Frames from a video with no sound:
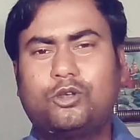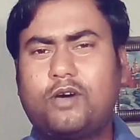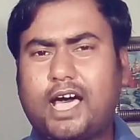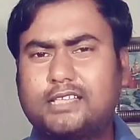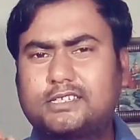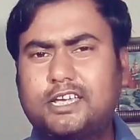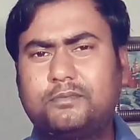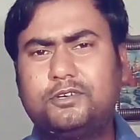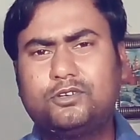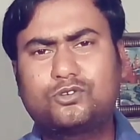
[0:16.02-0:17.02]
চলো
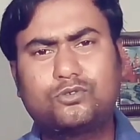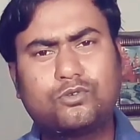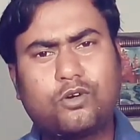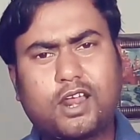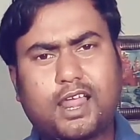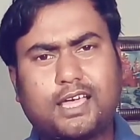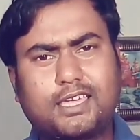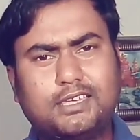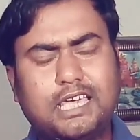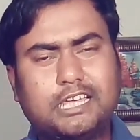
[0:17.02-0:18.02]
আজকের ভিডিও শুরু করার
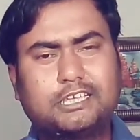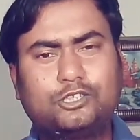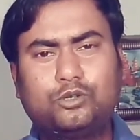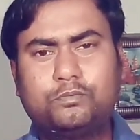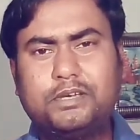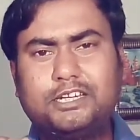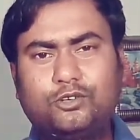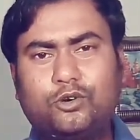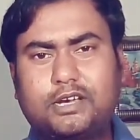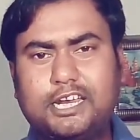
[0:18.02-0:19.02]
আগেই কিছু
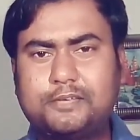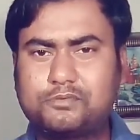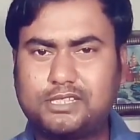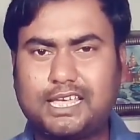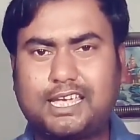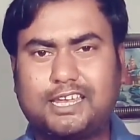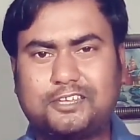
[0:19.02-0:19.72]
ভিডিও ক্লিপস দেখ